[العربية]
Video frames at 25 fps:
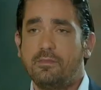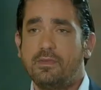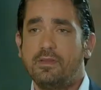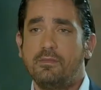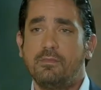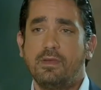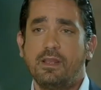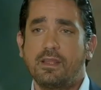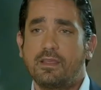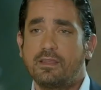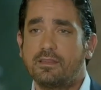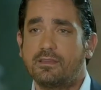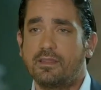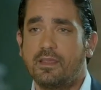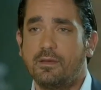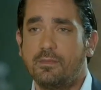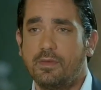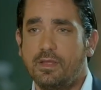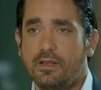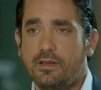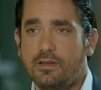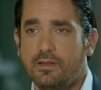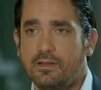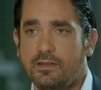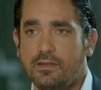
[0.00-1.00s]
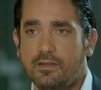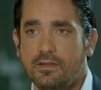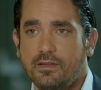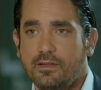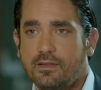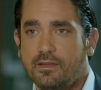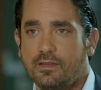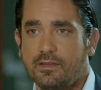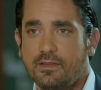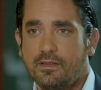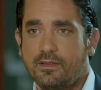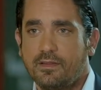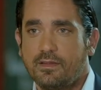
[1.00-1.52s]
بين ملكه جمال
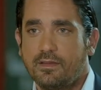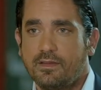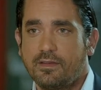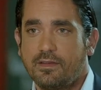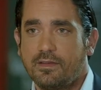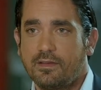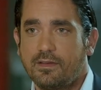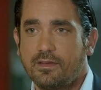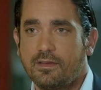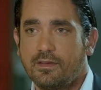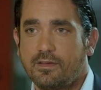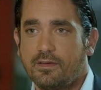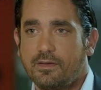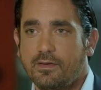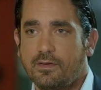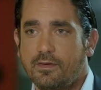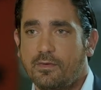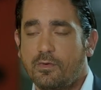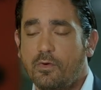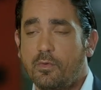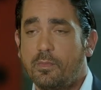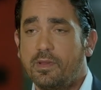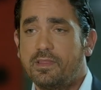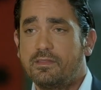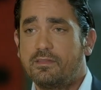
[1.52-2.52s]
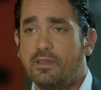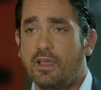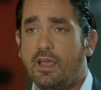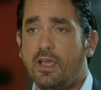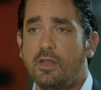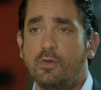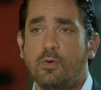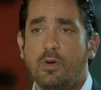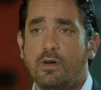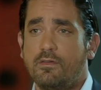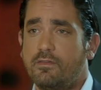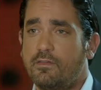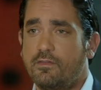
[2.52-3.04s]
وبنت
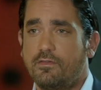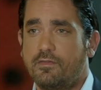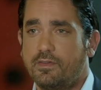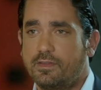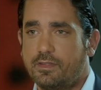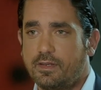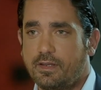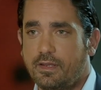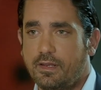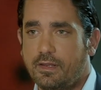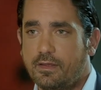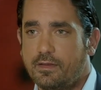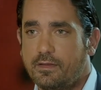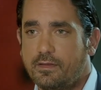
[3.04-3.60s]
حلوه واقفه في فاترينا